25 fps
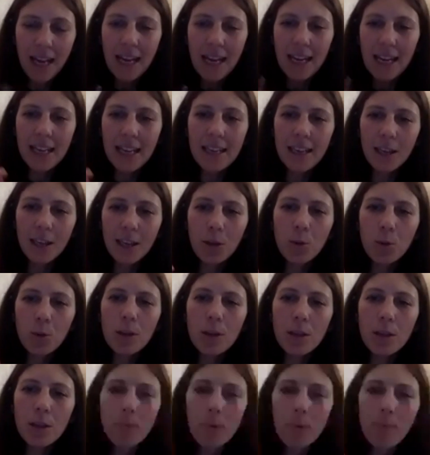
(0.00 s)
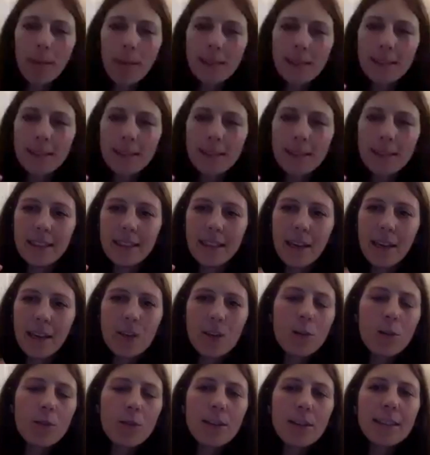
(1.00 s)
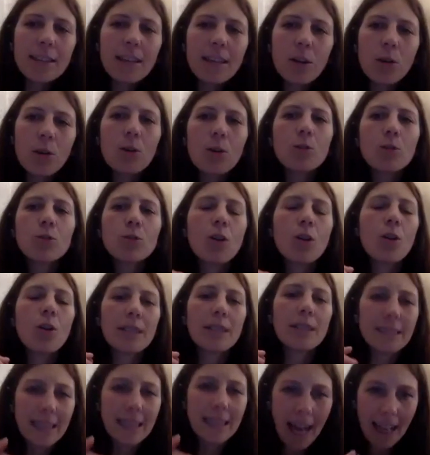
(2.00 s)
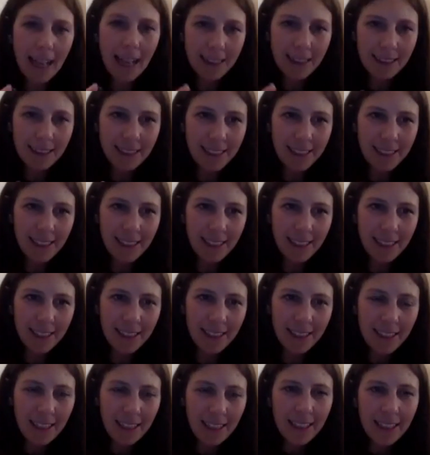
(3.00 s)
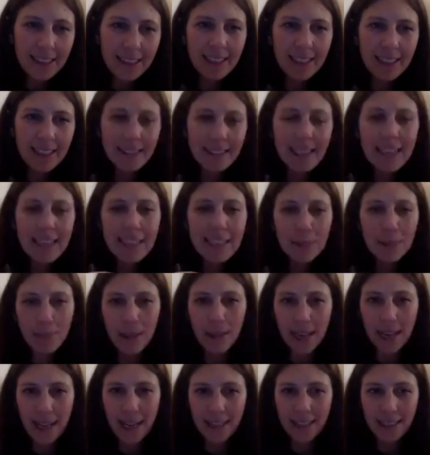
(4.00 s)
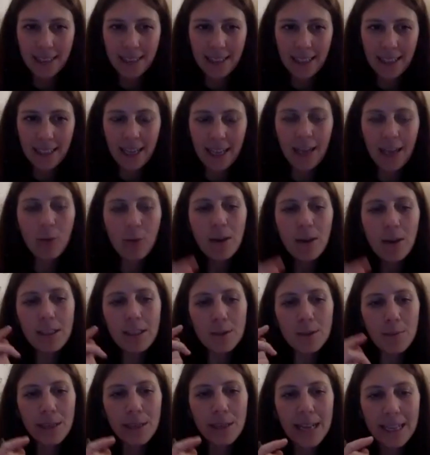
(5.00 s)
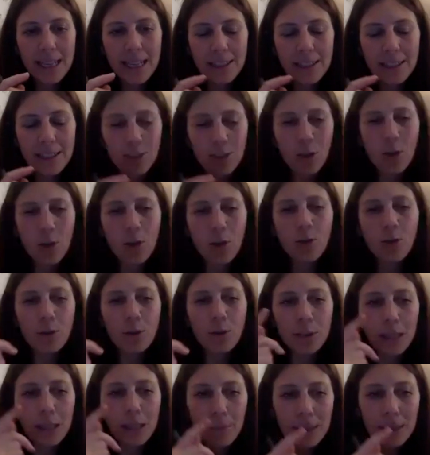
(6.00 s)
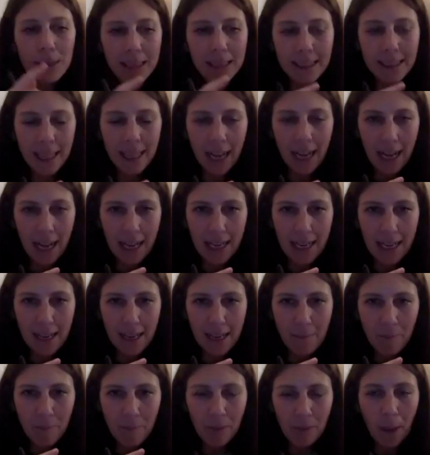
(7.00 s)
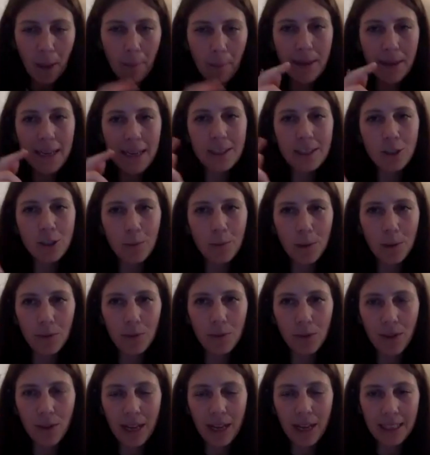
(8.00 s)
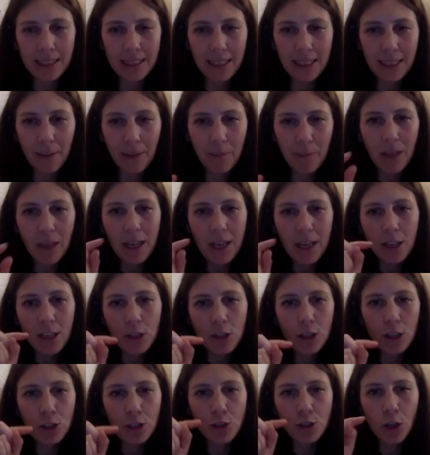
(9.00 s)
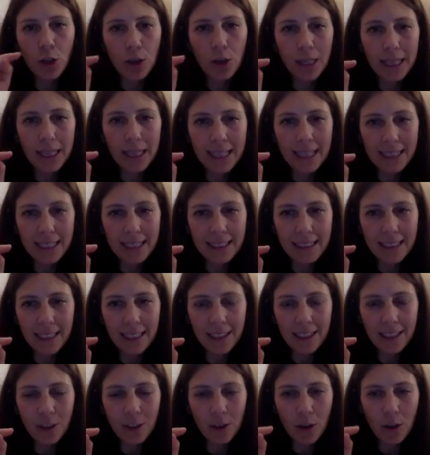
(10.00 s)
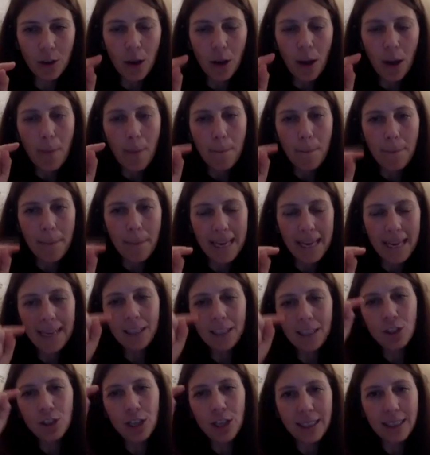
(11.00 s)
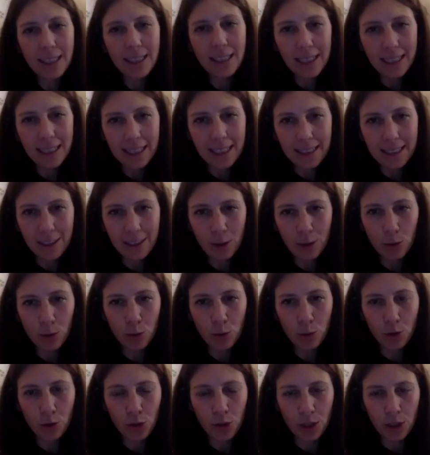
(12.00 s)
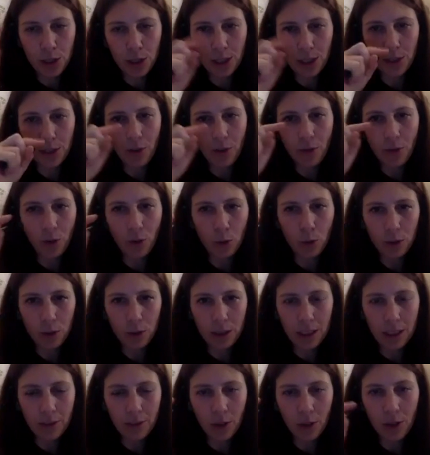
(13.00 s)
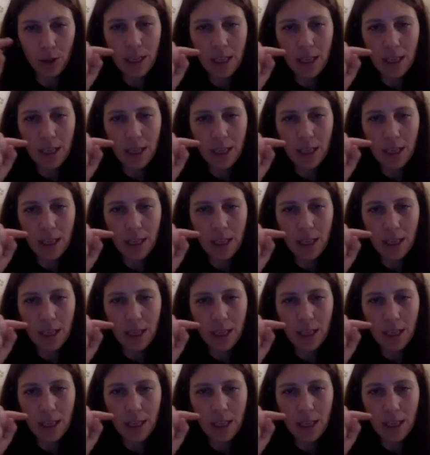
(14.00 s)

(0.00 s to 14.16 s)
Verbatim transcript: In alcuni momenti della loro vita loro sono attratti da delle esperienze e quelle esperienze sono fondamentali per la sopravvivenza, cioè sono il gradino per accedere al gradino successivo evolutivo.